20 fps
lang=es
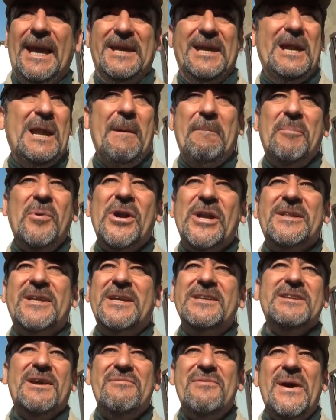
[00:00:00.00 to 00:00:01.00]
Y en la puerta
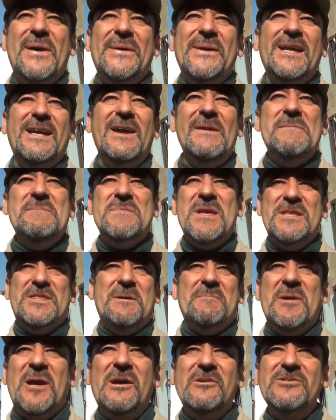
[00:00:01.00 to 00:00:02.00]
de esa fábrica
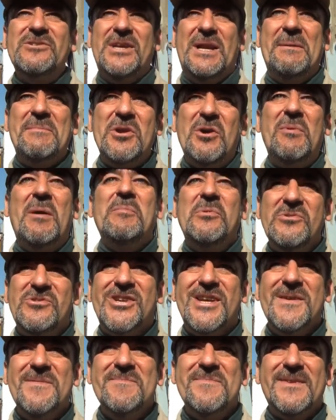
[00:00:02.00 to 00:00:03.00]
está pegado un cerámico
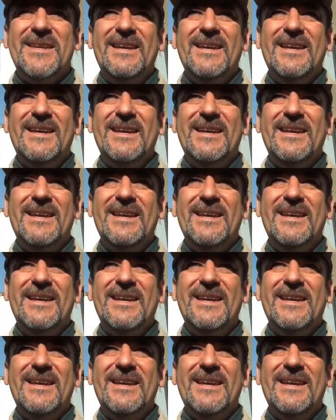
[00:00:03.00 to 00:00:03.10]
mapuche,